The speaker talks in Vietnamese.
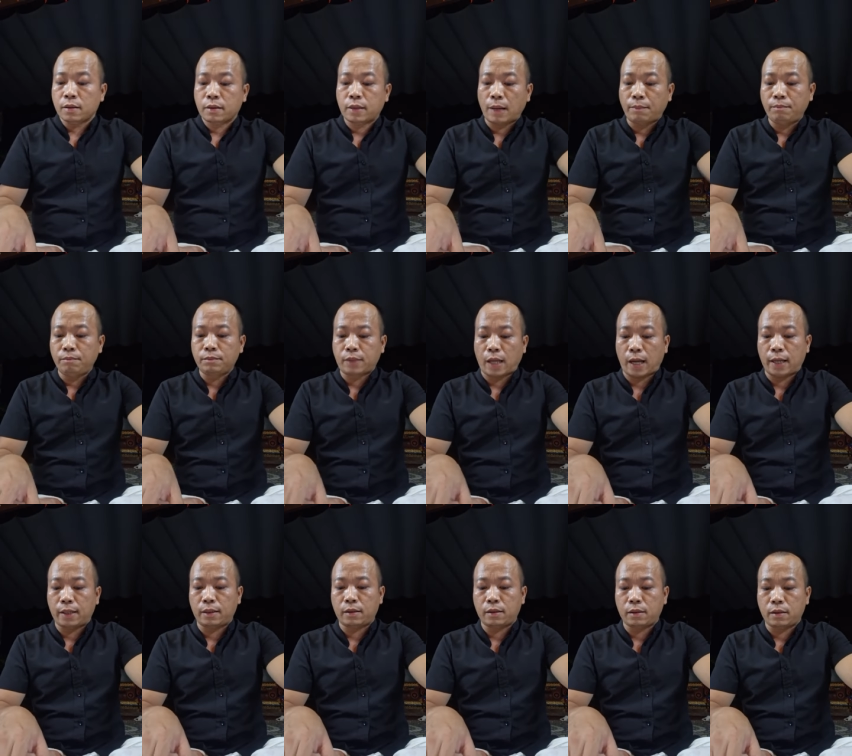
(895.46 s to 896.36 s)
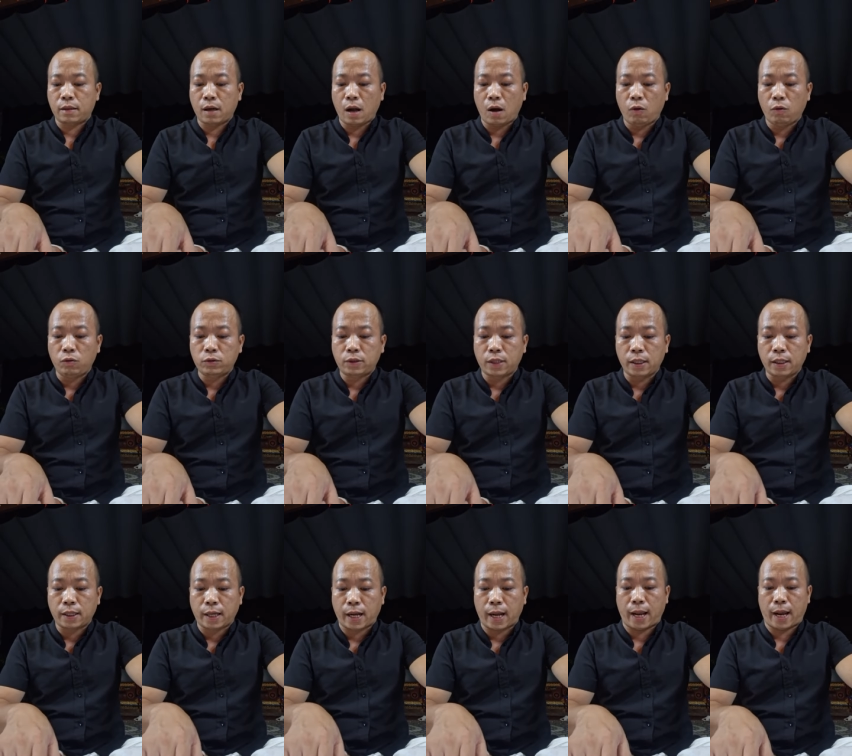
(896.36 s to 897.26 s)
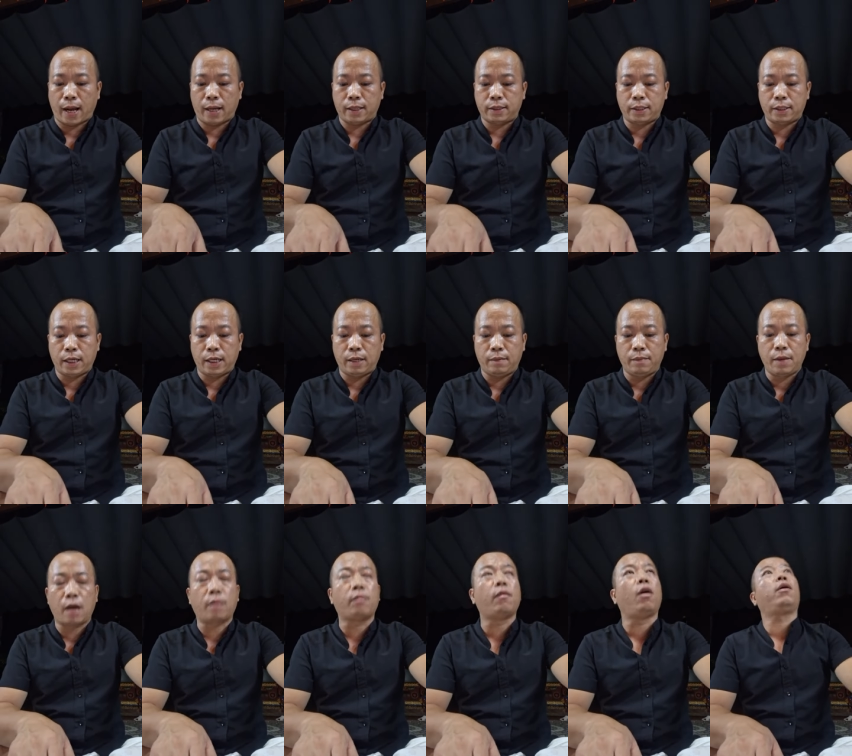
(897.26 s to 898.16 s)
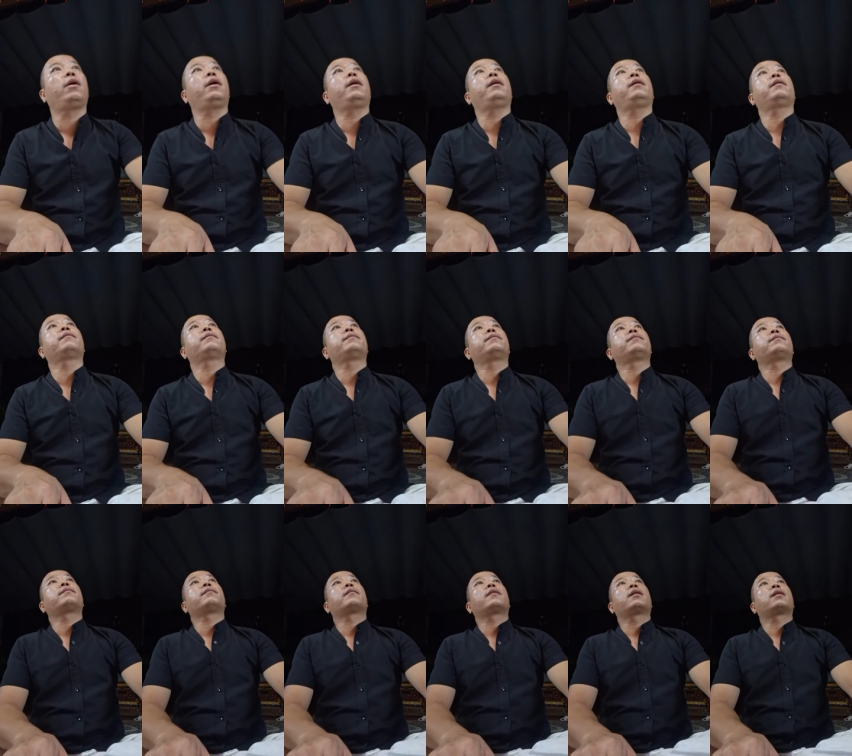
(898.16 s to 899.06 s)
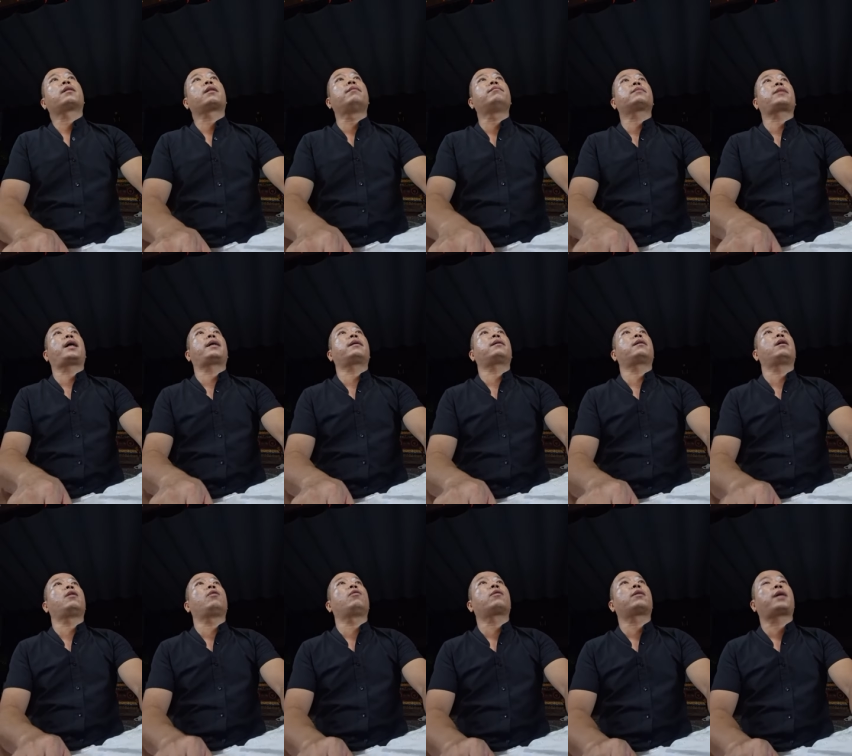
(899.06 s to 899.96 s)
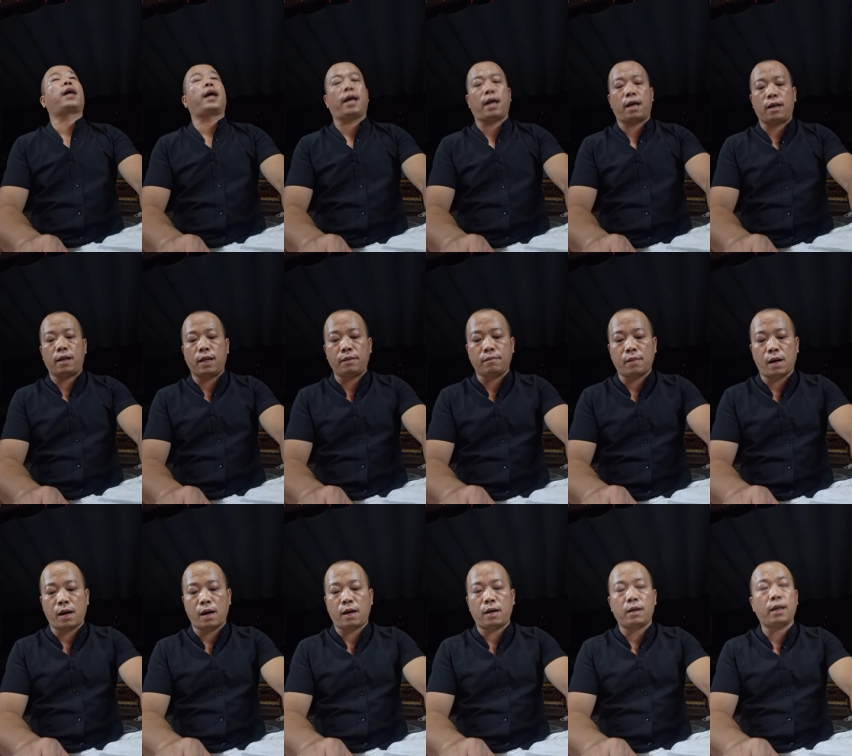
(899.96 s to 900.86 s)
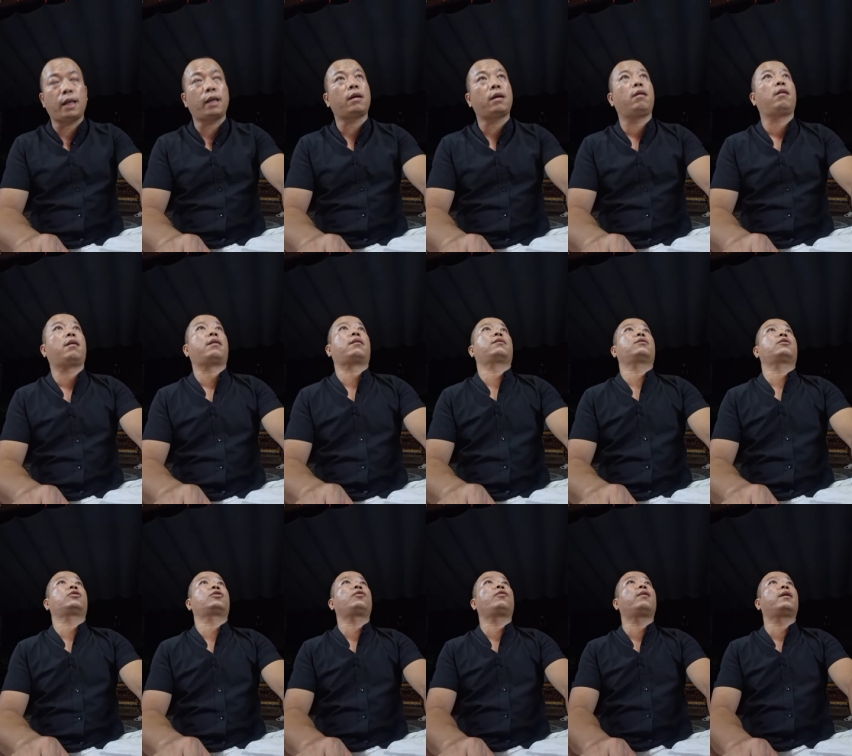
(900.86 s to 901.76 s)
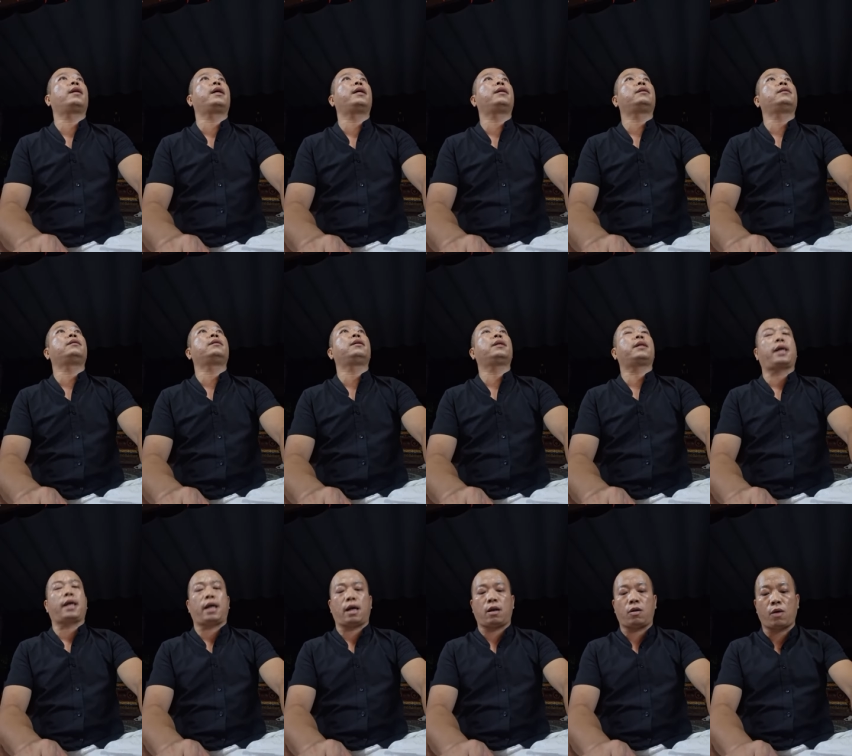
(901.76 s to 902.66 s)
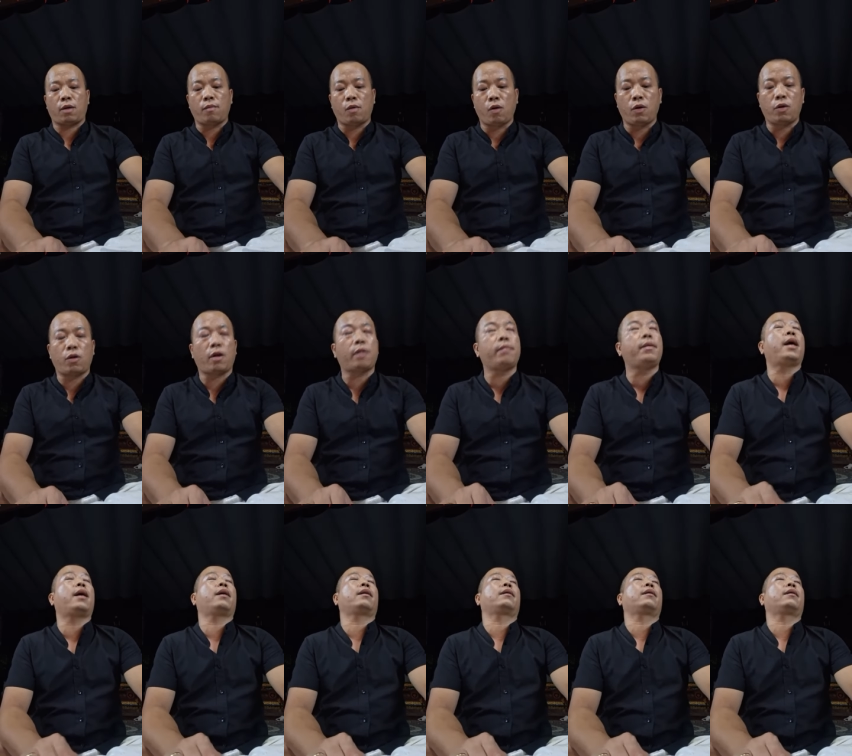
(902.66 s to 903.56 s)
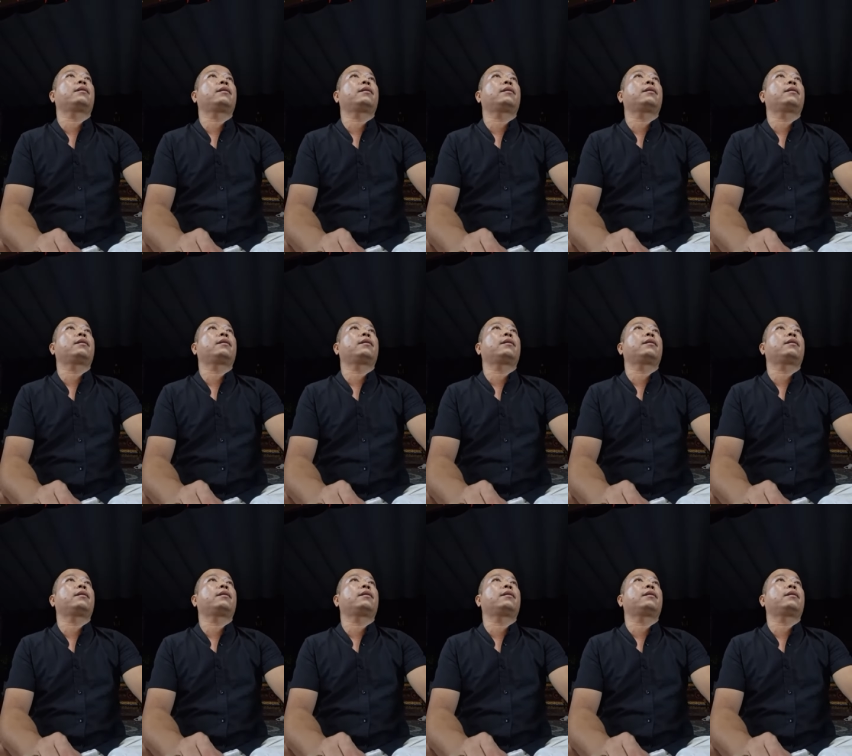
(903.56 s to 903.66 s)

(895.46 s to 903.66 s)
tâm thành đâu chứng kẻ chỉ miệng môi tâm thành đâu kẻ lịnh bợ lịnh hót xua lịnh những kẻ nói môi nói miệng